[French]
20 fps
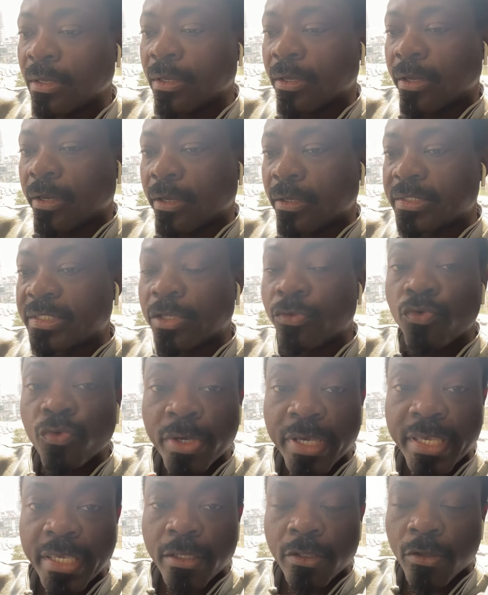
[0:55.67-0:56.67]
Euh, c'est
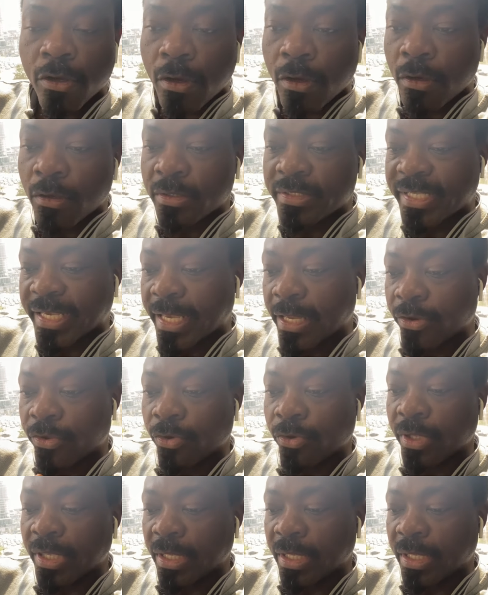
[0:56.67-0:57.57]
notre idole, c'est quelqu'un